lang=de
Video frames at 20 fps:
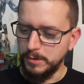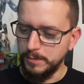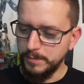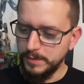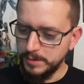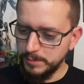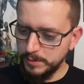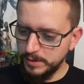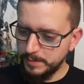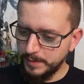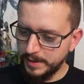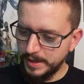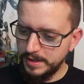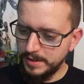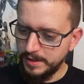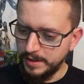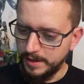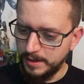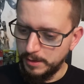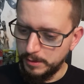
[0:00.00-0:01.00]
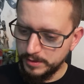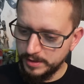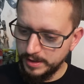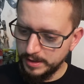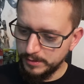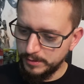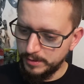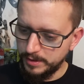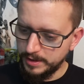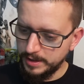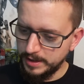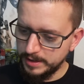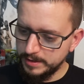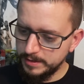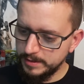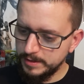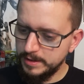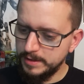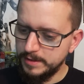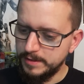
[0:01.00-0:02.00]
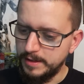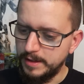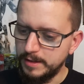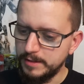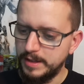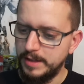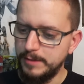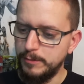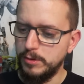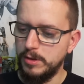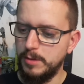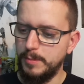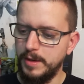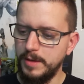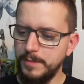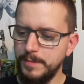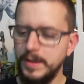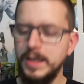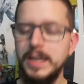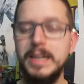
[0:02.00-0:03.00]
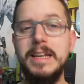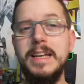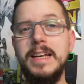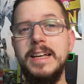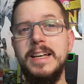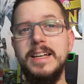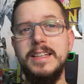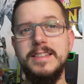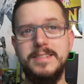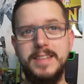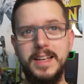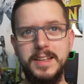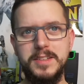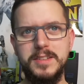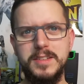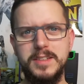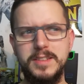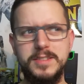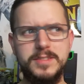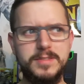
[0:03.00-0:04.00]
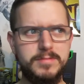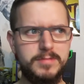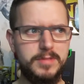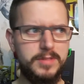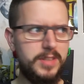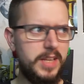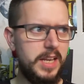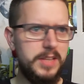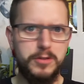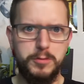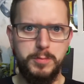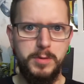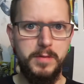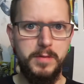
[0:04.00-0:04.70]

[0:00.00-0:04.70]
so, jetzt ist mein Handy gerade ausgegangen, so eine Kacke. Ah, okay, wunderbar. Das ist das erste